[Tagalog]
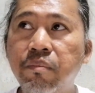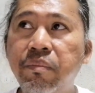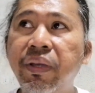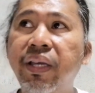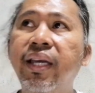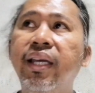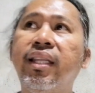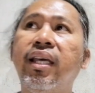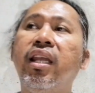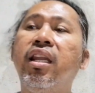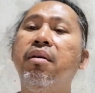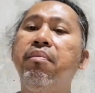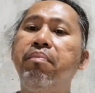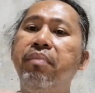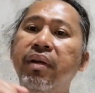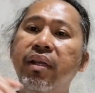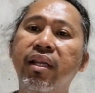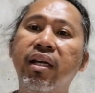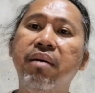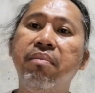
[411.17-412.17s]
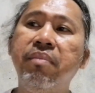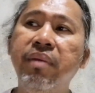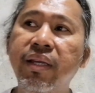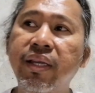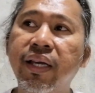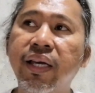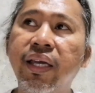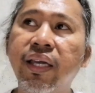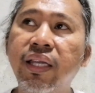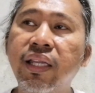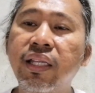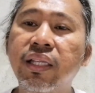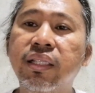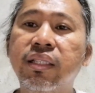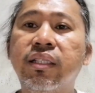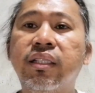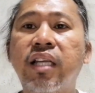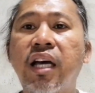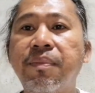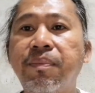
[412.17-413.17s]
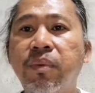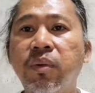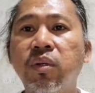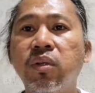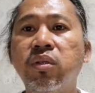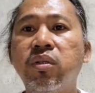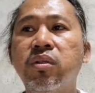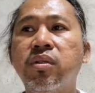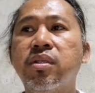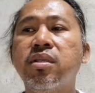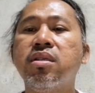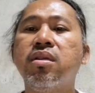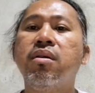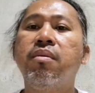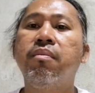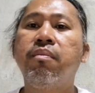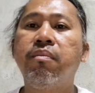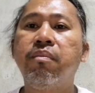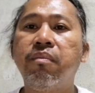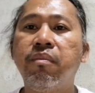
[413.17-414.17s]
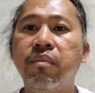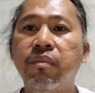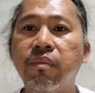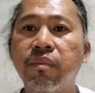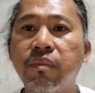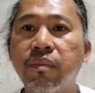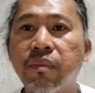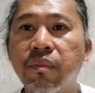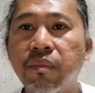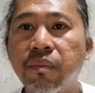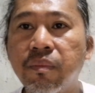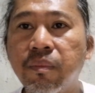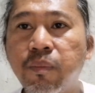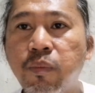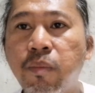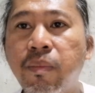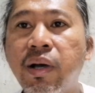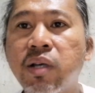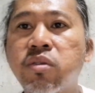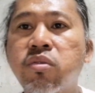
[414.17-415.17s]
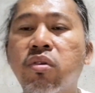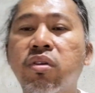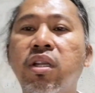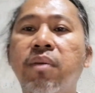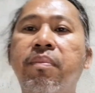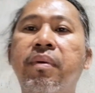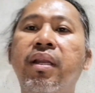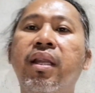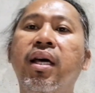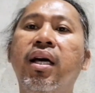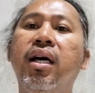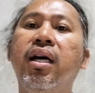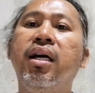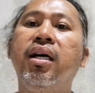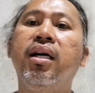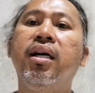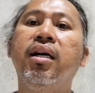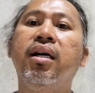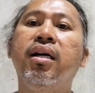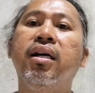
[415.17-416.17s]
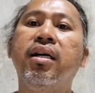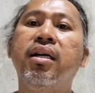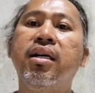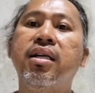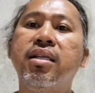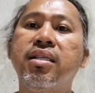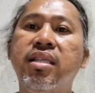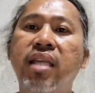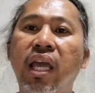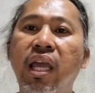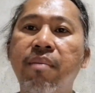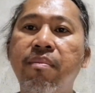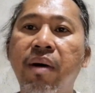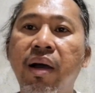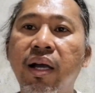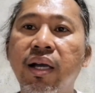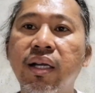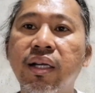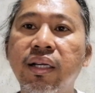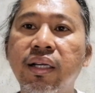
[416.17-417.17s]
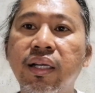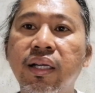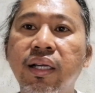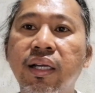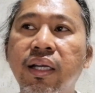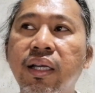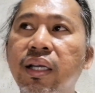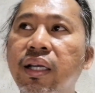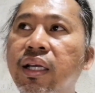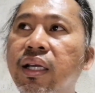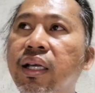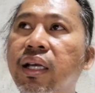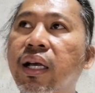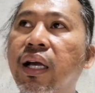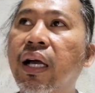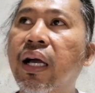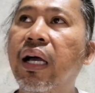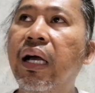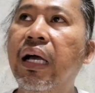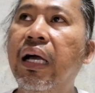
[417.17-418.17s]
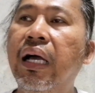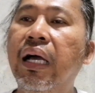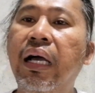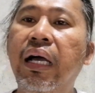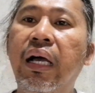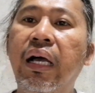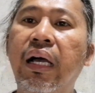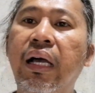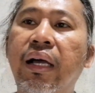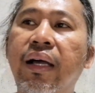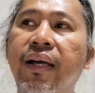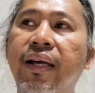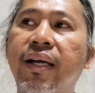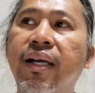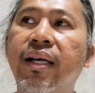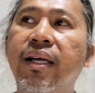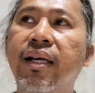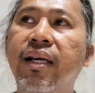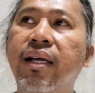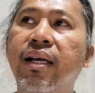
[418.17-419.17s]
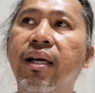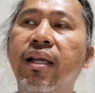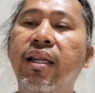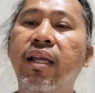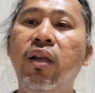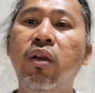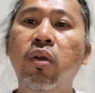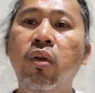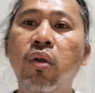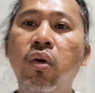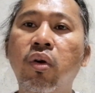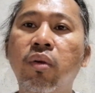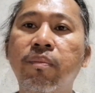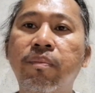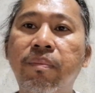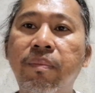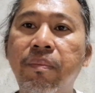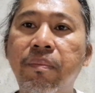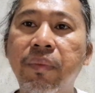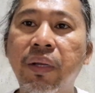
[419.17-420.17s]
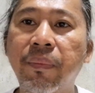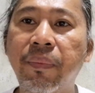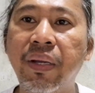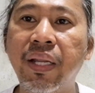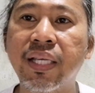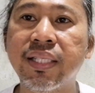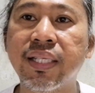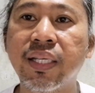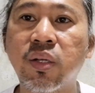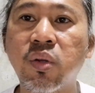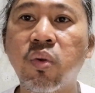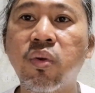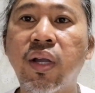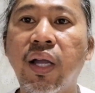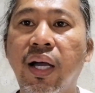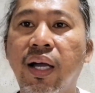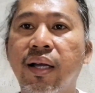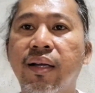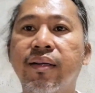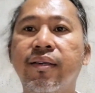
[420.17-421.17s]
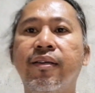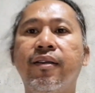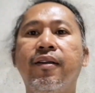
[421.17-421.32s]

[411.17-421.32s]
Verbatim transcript: Bigay tayo ng pira, bigay. Tapos, pumasok na pala sa ibang uh, nalulung na pala sa druga.